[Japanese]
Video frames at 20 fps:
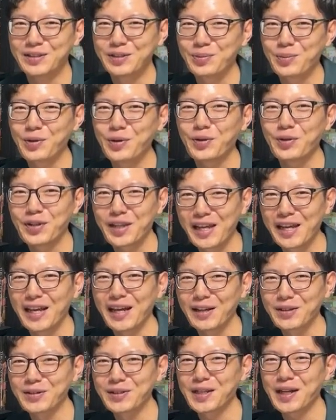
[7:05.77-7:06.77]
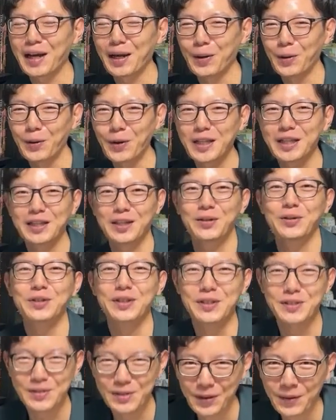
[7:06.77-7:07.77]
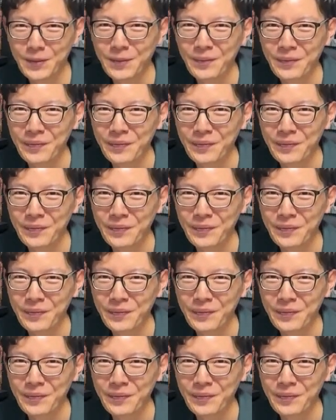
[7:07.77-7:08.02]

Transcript: 寿命であの世界終わってるんですよ